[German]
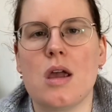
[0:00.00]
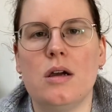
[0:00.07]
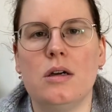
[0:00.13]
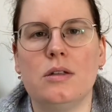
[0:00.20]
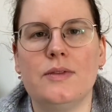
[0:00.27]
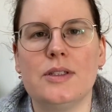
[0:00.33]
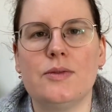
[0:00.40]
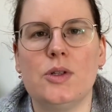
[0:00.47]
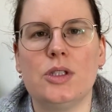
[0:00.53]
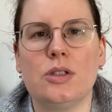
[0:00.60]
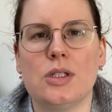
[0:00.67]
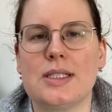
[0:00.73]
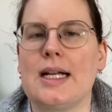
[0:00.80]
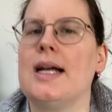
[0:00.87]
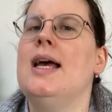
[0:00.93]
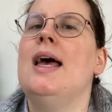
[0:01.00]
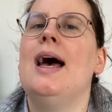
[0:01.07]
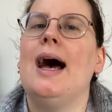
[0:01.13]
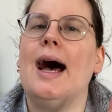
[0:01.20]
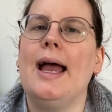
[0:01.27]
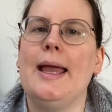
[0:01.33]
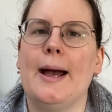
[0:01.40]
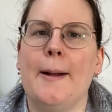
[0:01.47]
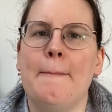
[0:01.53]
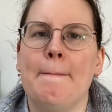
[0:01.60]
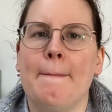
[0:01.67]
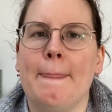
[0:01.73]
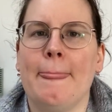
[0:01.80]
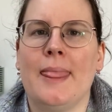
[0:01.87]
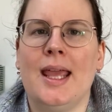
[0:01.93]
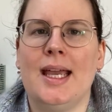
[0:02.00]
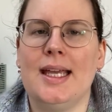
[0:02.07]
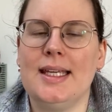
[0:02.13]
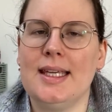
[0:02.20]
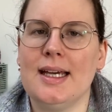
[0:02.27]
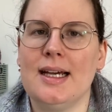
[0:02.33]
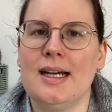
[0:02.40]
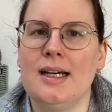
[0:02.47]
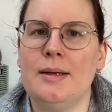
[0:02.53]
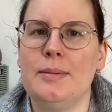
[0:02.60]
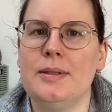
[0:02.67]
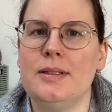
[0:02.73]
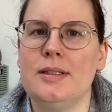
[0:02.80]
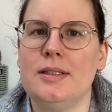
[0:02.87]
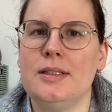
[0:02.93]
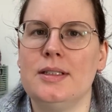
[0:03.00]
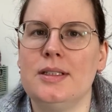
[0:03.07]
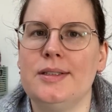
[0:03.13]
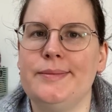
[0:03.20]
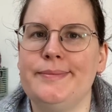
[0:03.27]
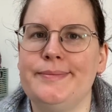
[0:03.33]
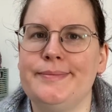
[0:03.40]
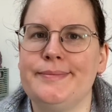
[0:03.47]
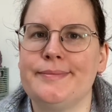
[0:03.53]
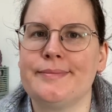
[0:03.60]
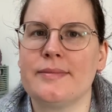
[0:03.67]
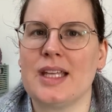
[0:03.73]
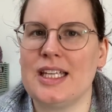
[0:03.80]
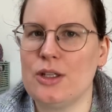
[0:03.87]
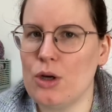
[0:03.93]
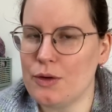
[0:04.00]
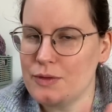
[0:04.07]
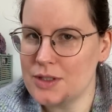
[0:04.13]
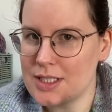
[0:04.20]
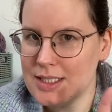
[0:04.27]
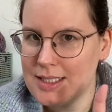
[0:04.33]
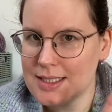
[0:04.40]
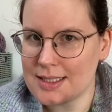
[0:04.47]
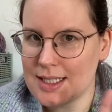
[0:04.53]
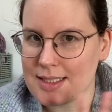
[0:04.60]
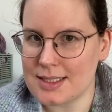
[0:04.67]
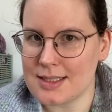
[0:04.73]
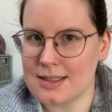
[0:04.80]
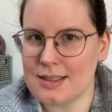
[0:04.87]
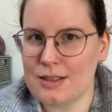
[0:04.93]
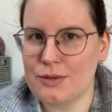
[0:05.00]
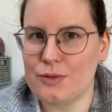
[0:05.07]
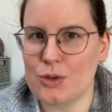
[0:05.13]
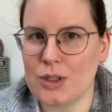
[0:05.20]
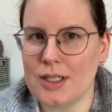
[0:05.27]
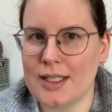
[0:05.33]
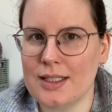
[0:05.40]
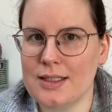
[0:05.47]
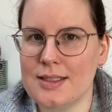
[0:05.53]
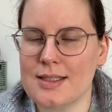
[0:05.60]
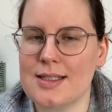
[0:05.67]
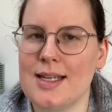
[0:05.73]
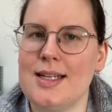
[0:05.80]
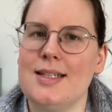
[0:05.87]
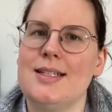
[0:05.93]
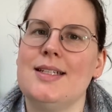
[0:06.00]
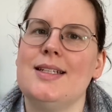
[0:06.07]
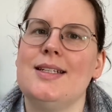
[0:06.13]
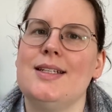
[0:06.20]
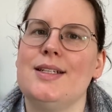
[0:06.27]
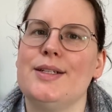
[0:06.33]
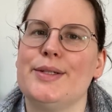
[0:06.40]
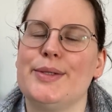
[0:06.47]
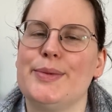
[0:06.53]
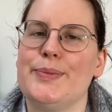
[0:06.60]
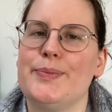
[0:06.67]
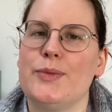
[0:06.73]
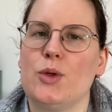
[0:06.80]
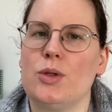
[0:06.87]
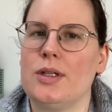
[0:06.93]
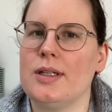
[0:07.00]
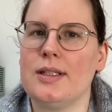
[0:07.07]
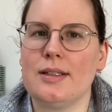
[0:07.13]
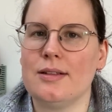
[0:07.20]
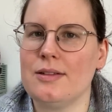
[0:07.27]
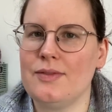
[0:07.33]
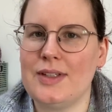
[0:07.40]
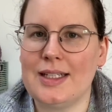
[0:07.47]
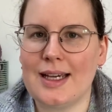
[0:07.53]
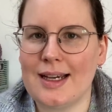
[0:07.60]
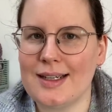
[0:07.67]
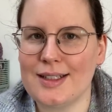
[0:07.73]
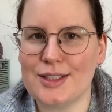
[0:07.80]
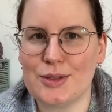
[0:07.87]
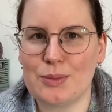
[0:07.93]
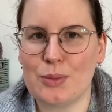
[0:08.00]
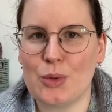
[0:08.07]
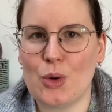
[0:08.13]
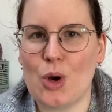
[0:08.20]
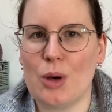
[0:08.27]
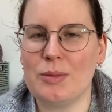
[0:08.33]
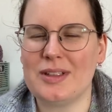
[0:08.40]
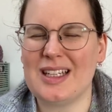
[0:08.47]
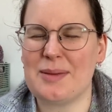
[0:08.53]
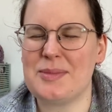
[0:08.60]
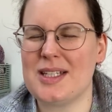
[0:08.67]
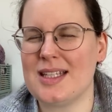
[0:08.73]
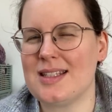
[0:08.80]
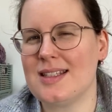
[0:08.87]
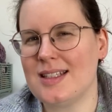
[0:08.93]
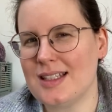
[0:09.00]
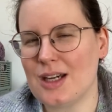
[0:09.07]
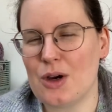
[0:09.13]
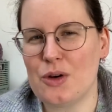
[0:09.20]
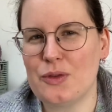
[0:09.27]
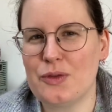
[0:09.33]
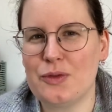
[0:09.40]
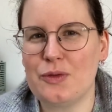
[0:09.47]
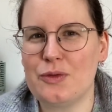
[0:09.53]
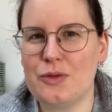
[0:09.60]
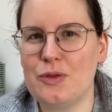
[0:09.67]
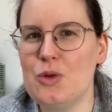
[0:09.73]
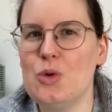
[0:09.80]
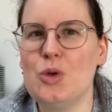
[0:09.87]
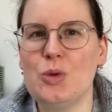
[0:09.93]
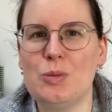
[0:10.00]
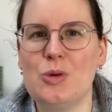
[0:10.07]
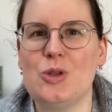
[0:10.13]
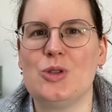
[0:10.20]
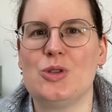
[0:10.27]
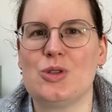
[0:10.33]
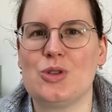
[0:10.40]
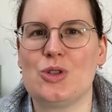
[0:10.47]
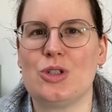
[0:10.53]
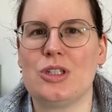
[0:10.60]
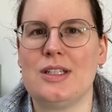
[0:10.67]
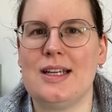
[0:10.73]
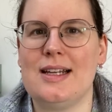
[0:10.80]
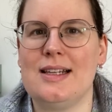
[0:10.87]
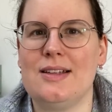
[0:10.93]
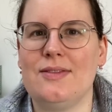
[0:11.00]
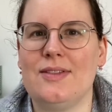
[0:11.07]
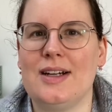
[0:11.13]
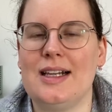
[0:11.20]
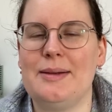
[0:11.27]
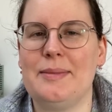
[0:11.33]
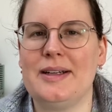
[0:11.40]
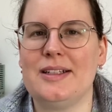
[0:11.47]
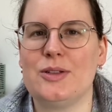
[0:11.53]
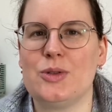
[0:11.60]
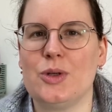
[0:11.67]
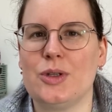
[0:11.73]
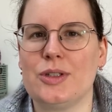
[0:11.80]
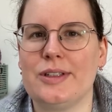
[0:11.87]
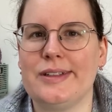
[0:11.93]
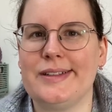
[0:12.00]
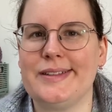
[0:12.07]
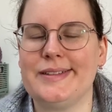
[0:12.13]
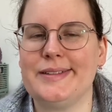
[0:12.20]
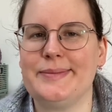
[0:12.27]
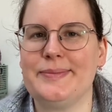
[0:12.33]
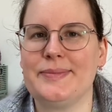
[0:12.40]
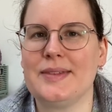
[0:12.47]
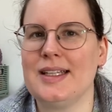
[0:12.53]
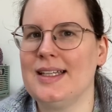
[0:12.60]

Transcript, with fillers: Irgendwas wollte ich noch sagen. Ah ja, ich habe, ähm, ich hoffe nicht, dass gleich das Telefon klingelt, das Handy ähm, oder ich irgendwie Nachrichten bekomme. Ich habe es jetzt nicht auf Flugmodus gestellt, weil meine Tochter, ähm,